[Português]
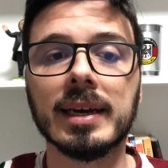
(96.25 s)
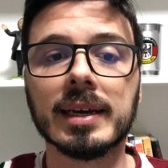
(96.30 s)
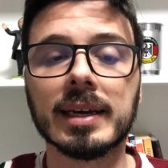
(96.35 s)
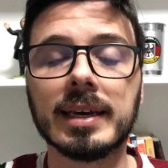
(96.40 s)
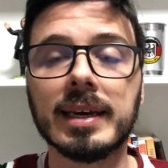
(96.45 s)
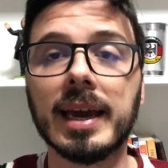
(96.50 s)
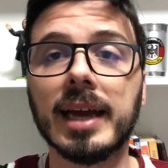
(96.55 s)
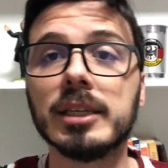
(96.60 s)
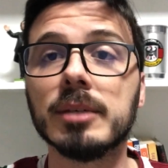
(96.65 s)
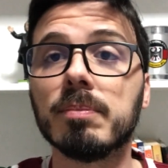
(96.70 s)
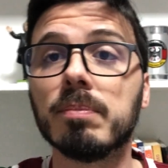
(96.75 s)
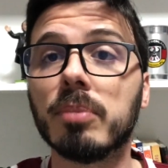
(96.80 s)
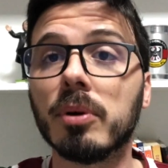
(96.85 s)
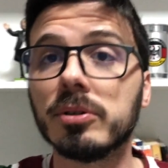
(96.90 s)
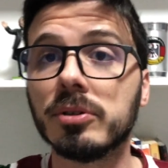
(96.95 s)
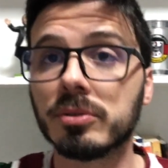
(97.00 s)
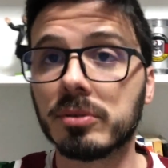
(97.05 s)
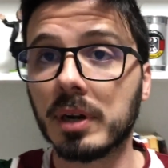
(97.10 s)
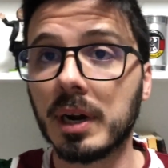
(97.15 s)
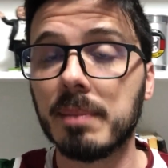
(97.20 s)
que é de
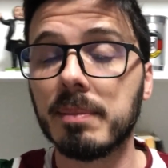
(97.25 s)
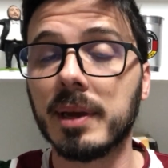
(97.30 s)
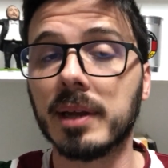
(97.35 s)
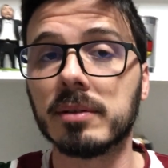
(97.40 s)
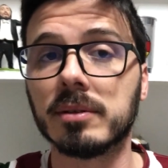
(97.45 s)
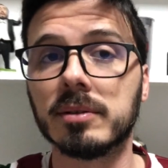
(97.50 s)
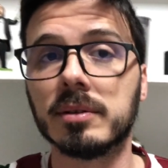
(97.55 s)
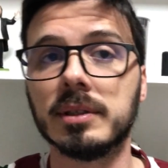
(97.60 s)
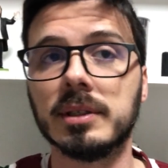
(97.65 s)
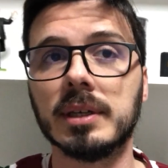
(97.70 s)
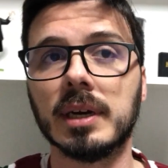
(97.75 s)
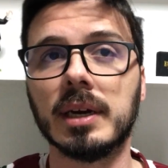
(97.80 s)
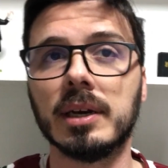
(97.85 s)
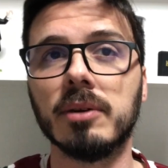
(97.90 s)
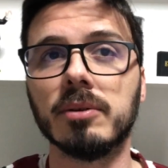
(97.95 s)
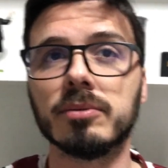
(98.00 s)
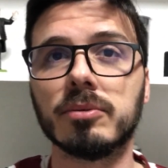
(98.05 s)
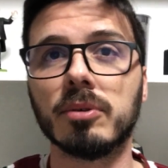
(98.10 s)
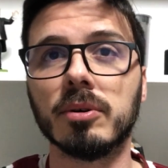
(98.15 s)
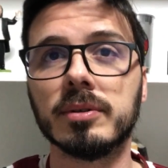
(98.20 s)
posicionamento, ou seja,
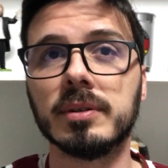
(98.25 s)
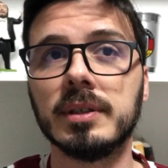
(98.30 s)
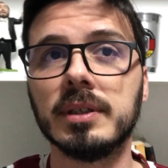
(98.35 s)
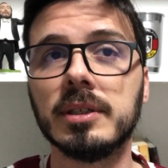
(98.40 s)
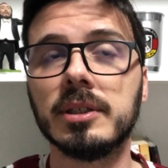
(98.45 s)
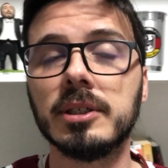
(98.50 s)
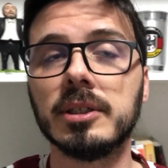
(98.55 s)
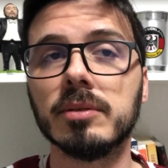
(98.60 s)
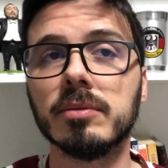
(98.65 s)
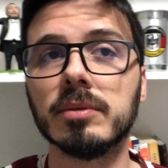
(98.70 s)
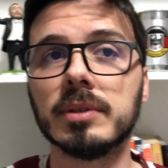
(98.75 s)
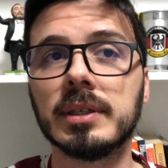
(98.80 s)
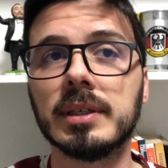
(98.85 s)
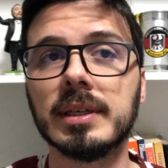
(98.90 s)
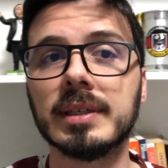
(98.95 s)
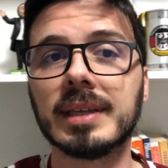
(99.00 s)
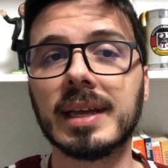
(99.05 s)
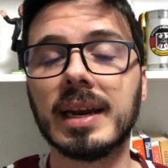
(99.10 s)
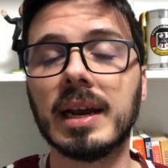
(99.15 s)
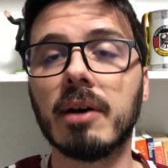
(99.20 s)
eu estou sentindo que
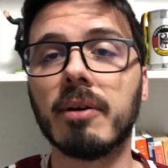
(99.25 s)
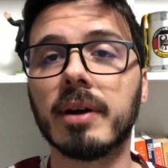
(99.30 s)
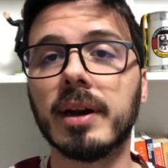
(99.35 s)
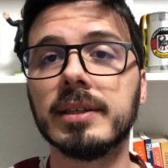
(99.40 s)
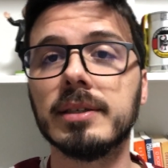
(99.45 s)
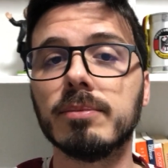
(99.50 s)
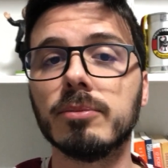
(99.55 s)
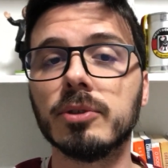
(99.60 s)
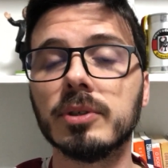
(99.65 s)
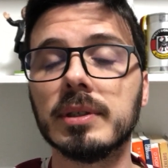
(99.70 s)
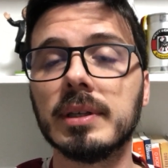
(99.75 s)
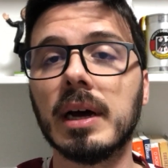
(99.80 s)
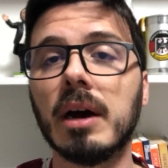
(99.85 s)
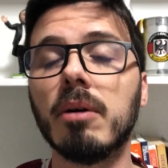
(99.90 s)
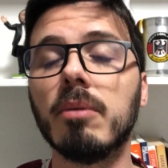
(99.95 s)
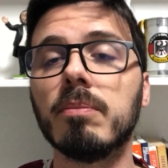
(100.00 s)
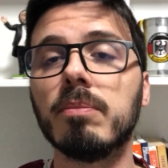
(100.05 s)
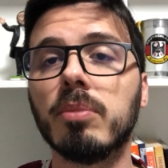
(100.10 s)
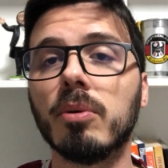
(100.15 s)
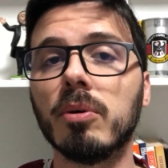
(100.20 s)
está na hora de mudar
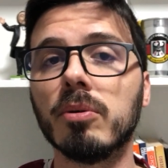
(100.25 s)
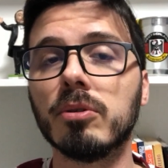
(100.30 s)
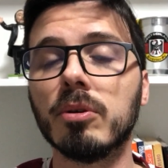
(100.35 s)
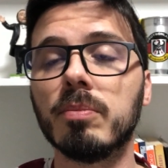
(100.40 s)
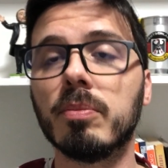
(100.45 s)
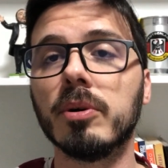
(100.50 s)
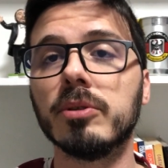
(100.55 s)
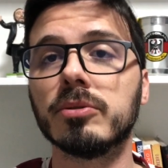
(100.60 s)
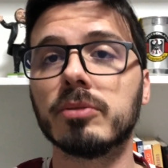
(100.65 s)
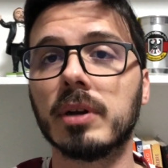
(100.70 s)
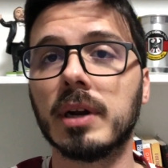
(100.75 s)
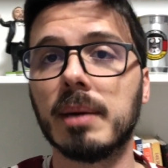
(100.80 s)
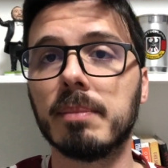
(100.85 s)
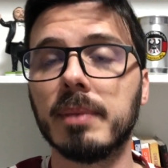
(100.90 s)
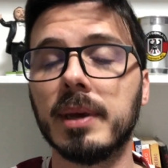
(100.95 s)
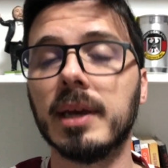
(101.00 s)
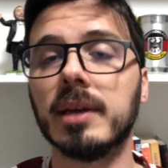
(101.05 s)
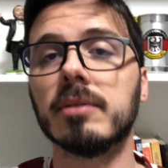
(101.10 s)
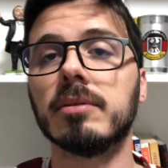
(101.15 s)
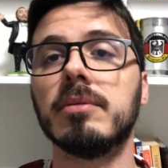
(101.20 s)
um pouco o
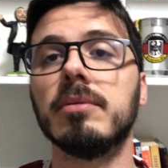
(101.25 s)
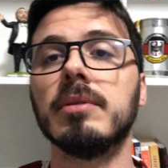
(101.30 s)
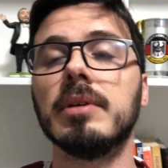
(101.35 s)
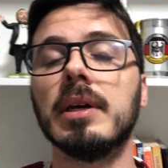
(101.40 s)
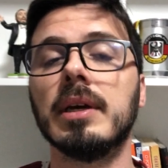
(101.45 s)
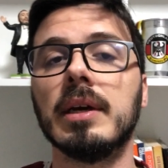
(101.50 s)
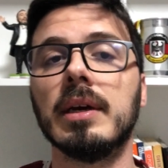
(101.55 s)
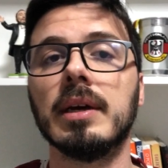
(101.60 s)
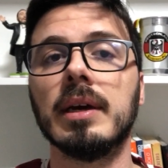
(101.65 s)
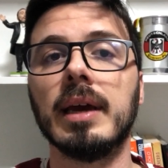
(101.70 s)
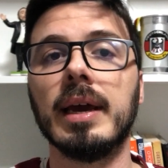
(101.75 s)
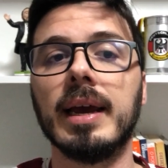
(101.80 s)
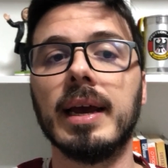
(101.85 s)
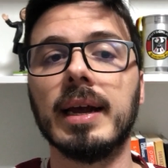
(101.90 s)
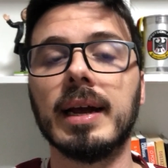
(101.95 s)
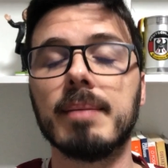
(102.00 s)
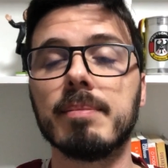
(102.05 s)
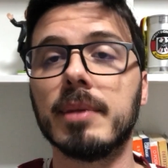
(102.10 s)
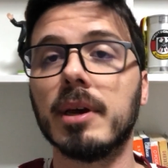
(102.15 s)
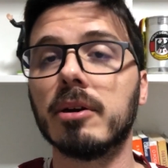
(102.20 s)
posicionamento, é,
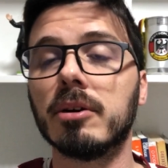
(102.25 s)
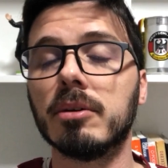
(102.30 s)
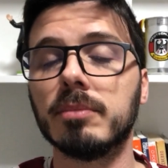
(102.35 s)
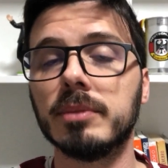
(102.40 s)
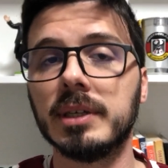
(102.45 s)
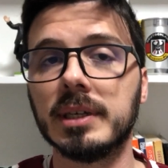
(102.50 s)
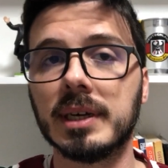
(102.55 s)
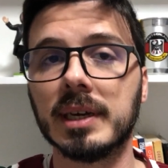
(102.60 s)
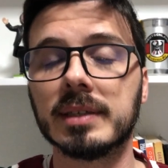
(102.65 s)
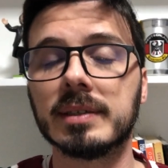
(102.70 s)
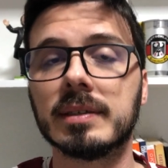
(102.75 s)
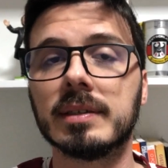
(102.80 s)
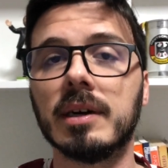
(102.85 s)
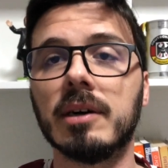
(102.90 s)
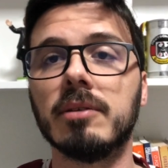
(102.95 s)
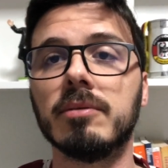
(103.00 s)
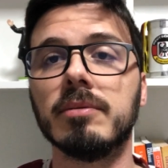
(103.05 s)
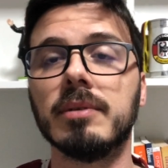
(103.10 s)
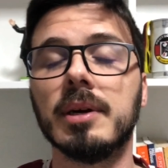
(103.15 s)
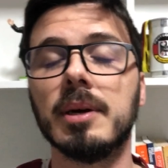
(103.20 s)
a minha
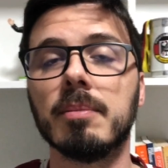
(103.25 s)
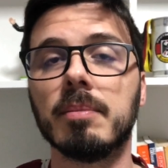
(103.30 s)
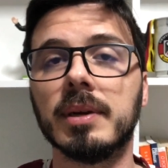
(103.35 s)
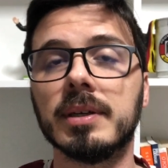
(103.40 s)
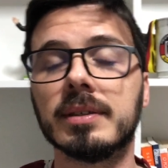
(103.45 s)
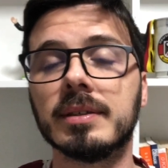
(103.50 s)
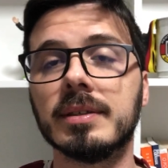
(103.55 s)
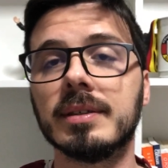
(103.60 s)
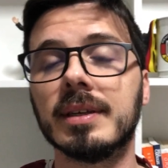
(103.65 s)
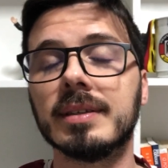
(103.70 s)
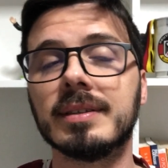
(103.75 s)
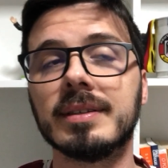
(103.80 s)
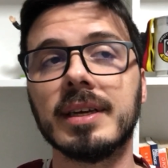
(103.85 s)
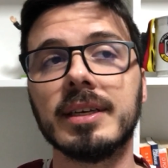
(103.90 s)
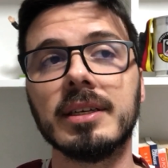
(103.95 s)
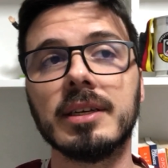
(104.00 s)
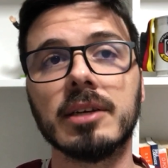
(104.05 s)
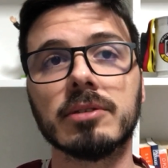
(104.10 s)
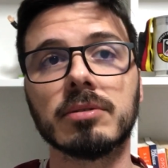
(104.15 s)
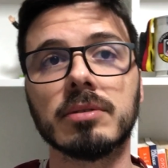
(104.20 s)
comunicação precisa ser
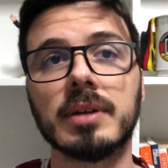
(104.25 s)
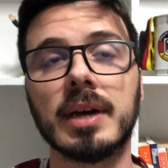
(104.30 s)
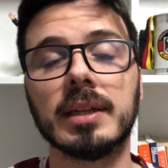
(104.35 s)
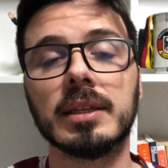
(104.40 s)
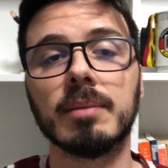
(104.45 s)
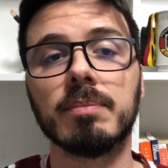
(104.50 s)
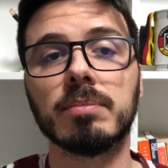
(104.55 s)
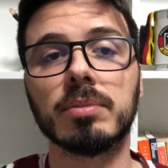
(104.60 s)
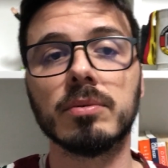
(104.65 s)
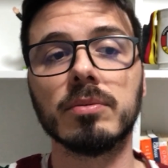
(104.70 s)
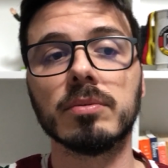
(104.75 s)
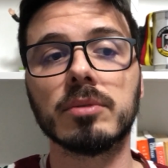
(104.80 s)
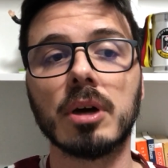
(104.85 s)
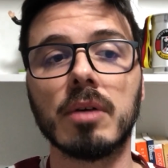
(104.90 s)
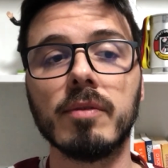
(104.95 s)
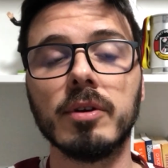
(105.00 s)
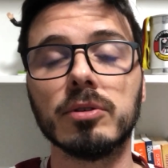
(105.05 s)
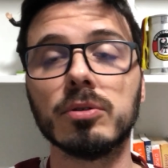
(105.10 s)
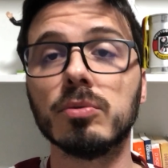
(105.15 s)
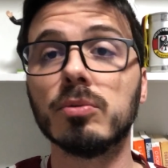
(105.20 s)
direcionada para um,
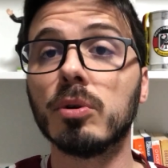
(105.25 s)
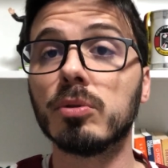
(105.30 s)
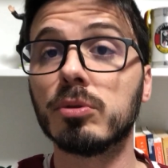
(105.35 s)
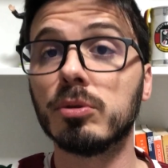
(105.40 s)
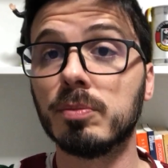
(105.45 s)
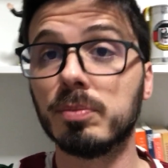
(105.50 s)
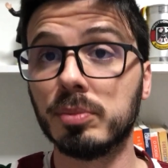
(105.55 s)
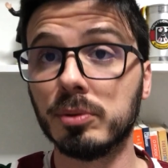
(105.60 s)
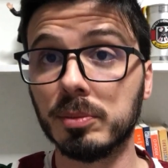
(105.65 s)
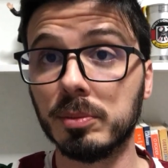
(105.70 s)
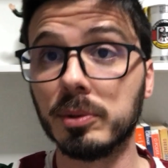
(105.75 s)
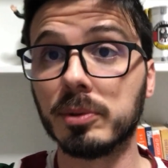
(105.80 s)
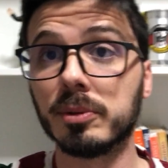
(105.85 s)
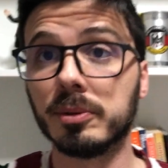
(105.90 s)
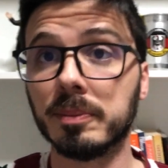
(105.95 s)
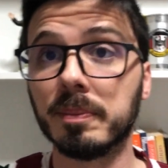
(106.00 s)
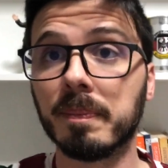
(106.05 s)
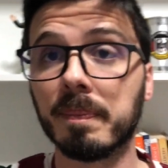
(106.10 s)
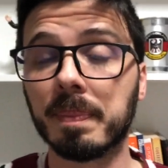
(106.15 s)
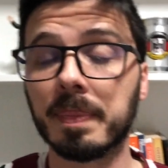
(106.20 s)
talvez um outro público,
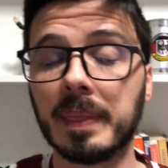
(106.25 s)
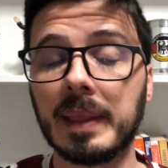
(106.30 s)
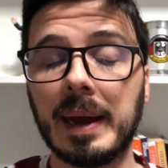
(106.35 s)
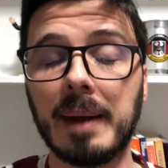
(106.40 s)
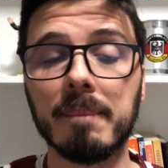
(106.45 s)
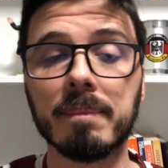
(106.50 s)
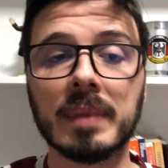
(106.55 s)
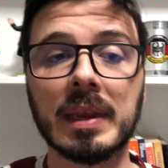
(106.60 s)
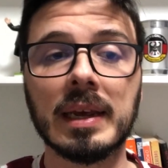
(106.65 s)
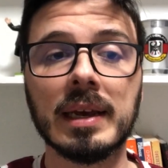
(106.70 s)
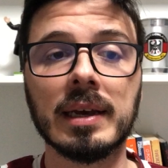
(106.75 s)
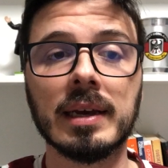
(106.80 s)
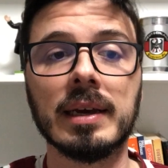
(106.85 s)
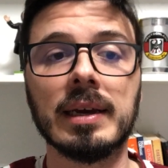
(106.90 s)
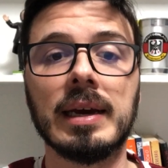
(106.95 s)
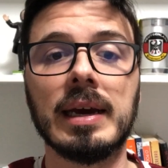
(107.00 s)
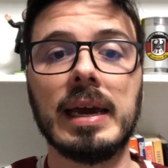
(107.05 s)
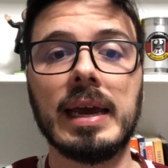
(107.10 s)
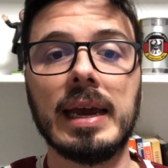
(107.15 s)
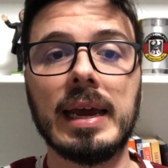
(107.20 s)
tá?
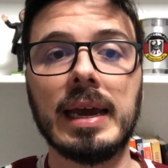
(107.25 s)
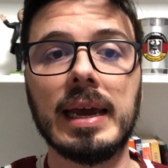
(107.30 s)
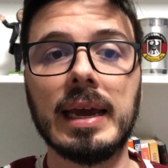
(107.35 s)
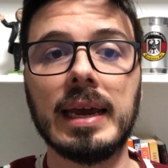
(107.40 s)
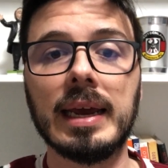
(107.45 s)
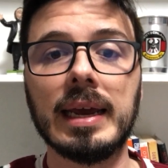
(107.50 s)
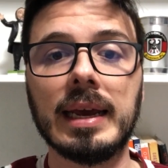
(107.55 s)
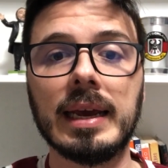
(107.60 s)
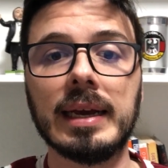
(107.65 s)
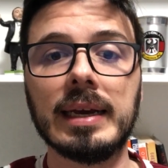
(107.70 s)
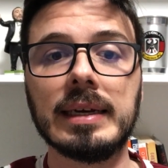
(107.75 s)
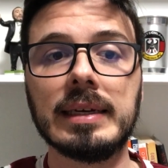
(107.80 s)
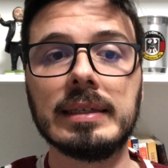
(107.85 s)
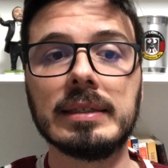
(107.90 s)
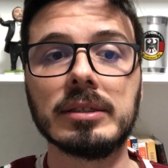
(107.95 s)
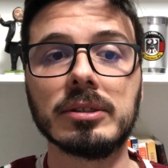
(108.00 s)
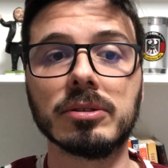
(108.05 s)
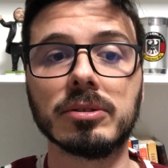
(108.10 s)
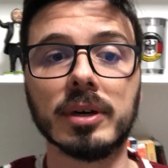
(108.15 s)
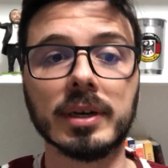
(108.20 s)
É,
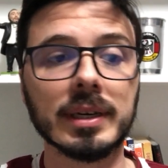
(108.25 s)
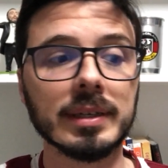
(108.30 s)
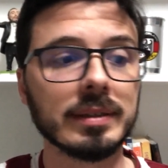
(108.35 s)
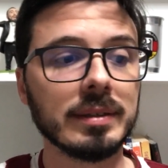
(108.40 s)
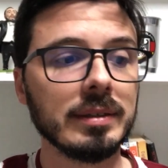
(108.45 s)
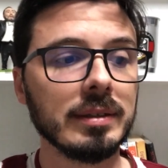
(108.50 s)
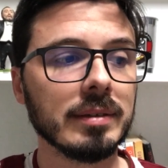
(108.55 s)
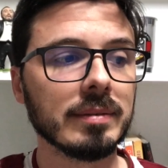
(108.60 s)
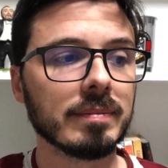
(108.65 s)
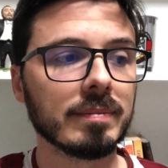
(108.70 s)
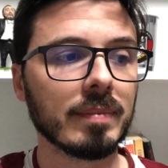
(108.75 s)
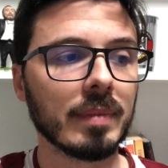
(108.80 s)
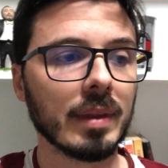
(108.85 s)
só que assim,